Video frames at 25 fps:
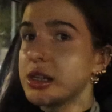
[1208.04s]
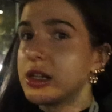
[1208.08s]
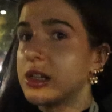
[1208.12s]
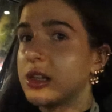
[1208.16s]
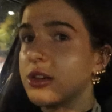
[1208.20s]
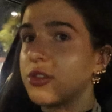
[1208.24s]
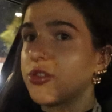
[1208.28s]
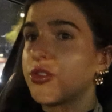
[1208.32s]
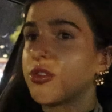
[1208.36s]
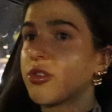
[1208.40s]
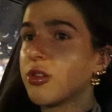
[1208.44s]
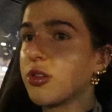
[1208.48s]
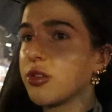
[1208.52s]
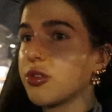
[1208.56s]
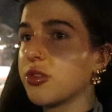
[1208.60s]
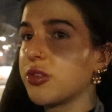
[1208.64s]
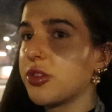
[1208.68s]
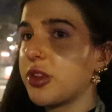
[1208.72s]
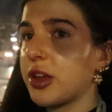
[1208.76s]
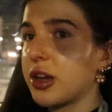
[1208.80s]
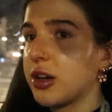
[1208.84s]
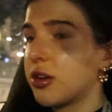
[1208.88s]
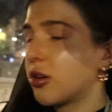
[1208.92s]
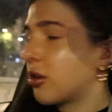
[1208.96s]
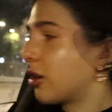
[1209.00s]
zależy od
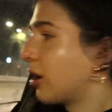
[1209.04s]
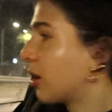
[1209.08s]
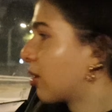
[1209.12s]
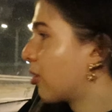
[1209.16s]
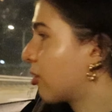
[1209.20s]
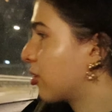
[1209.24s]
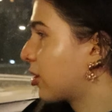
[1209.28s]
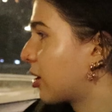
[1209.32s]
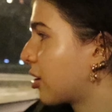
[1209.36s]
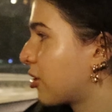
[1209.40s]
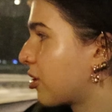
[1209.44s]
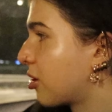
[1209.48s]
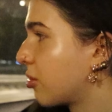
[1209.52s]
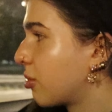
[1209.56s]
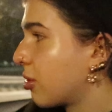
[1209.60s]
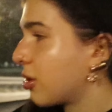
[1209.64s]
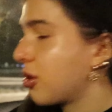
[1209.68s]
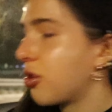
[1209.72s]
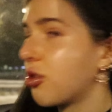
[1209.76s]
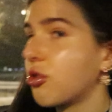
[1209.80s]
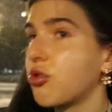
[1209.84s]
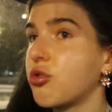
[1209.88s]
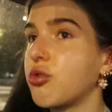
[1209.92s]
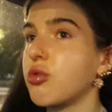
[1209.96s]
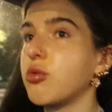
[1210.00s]
tego, jak ona się
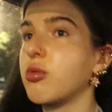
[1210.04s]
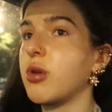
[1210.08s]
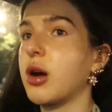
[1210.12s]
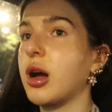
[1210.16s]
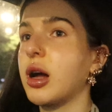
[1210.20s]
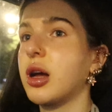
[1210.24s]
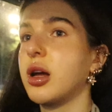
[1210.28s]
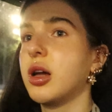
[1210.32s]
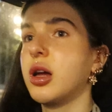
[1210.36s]
będzie czuła.